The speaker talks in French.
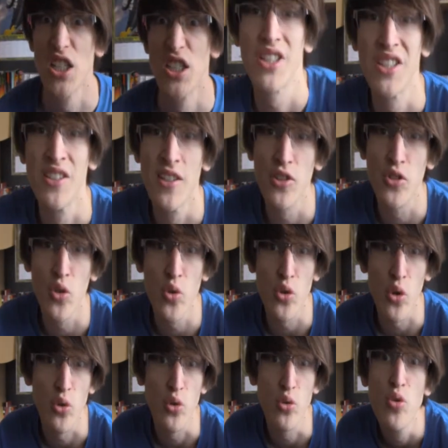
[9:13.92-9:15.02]
qui n'est
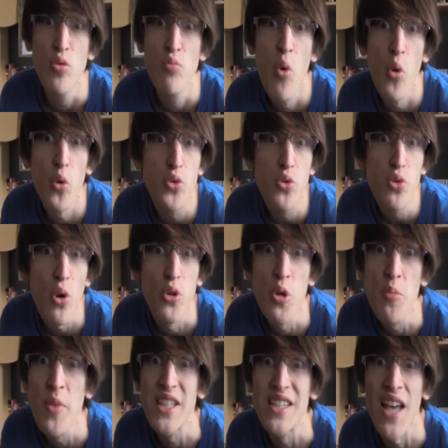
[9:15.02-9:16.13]
autre qu'une monture de
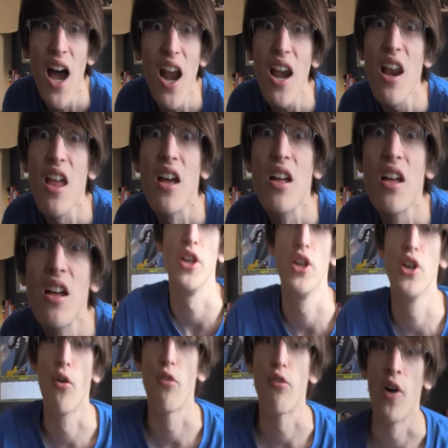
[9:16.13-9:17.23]
métal, et
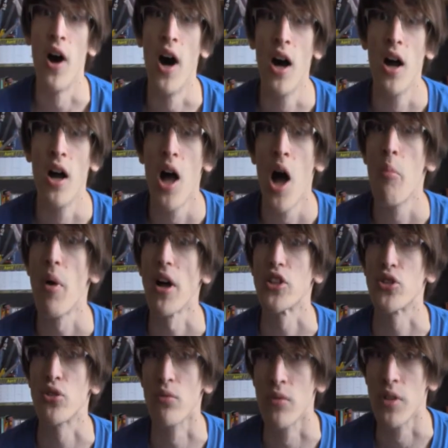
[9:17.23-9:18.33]
enfin par
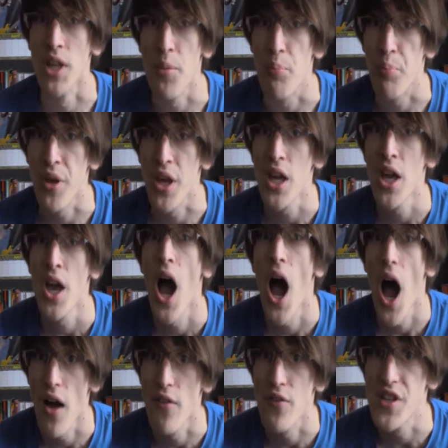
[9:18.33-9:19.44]
son épée
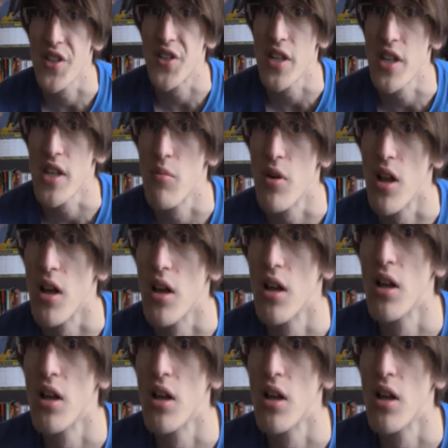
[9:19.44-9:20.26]
invisible.